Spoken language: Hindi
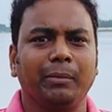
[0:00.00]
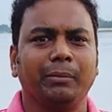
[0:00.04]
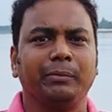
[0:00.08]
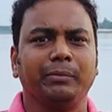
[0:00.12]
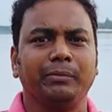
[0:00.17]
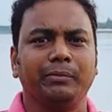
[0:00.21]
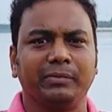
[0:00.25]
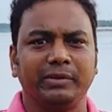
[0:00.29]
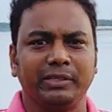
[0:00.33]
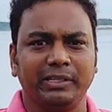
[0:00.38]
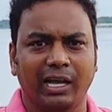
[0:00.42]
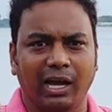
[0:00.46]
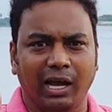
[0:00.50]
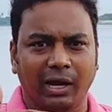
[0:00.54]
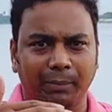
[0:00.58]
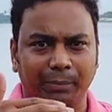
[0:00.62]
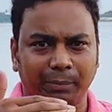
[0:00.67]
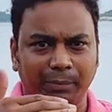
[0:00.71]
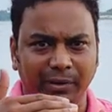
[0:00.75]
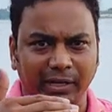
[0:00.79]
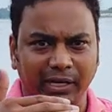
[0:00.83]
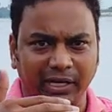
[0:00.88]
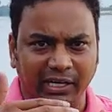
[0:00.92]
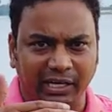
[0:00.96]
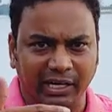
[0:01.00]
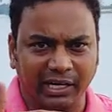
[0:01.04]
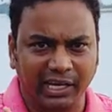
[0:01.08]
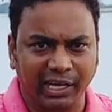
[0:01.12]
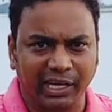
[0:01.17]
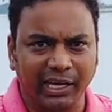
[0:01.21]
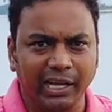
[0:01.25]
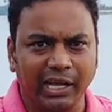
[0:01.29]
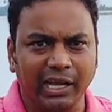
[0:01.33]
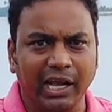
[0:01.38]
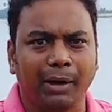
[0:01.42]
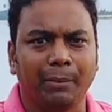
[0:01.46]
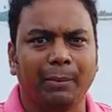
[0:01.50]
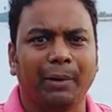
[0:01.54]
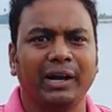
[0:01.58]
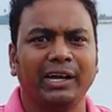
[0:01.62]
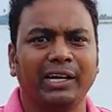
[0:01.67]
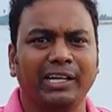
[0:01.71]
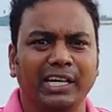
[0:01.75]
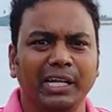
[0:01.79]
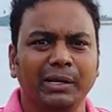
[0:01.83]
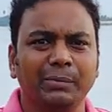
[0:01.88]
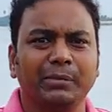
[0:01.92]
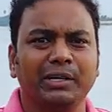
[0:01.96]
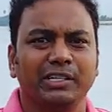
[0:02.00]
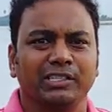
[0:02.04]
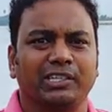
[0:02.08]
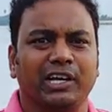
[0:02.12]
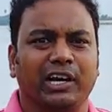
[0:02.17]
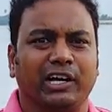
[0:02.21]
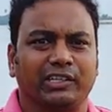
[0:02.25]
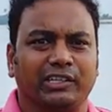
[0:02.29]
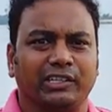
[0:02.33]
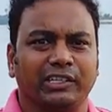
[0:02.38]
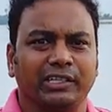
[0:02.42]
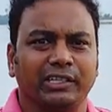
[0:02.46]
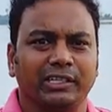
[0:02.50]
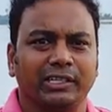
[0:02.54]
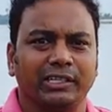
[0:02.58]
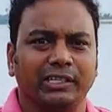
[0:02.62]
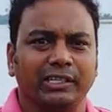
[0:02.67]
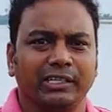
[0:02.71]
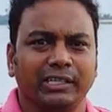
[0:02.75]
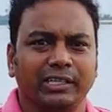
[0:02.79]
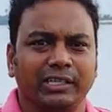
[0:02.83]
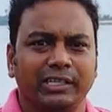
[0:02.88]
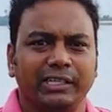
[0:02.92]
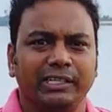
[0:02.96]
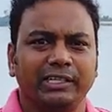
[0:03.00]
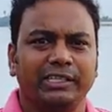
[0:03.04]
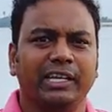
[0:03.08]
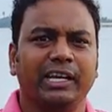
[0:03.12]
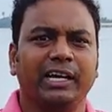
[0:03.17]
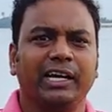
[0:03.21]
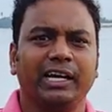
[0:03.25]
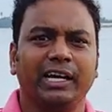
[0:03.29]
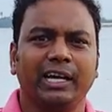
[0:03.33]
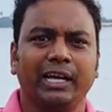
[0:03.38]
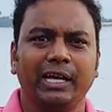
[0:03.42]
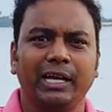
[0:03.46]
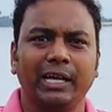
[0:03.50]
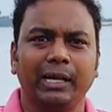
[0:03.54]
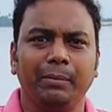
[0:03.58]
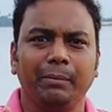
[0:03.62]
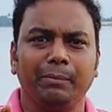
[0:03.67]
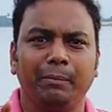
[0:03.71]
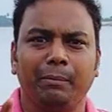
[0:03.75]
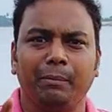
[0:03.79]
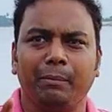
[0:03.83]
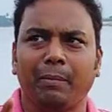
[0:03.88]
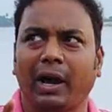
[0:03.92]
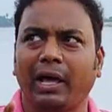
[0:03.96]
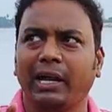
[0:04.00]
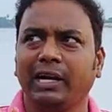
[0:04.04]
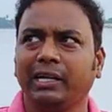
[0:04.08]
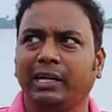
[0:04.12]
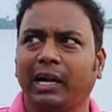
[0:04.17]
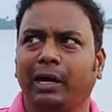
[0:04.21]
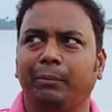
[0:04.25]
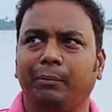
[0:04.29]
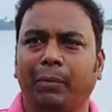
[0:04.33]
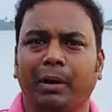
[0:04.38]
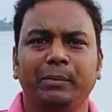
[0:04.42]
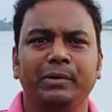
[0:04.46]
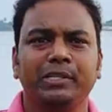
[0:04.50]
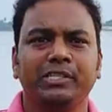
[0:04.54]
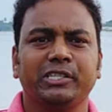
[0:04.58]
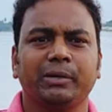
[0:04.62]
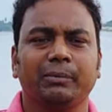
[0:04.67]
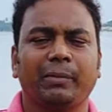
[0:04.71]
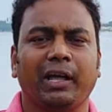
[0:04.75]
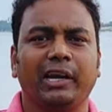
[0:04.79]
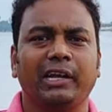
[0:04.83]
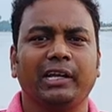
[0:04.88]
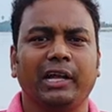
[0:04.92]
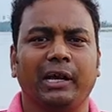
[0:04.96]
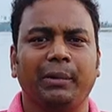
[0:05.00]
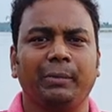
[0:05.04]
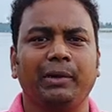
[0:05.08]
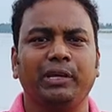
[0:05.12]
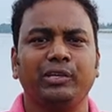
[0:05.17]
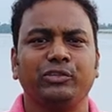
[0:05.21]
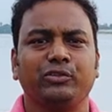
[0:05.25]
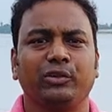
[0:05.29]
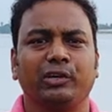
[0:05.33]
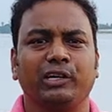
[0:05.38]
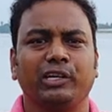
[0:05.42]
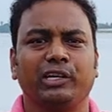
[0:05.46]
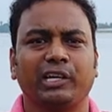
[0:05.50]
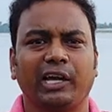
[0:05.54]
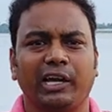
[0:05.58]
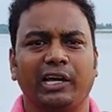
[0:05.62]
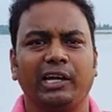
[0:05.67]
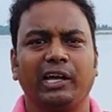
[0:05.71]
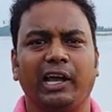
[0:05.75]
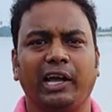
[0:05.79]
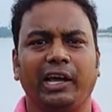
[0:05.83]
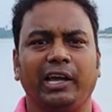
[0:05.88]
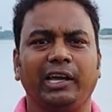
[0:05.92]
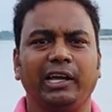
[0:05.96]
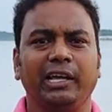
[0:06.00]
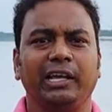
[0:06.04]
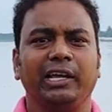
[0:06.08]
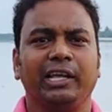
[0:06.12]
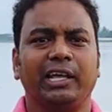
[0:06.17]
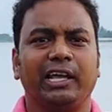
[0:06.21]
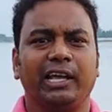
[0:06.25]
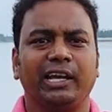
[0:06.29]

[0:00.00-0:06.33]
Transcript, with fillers: हम यहां पे खड़े हैं हमारे टीम के साथ यह है मालिका भविष्य मालिका में जो लिखा गया है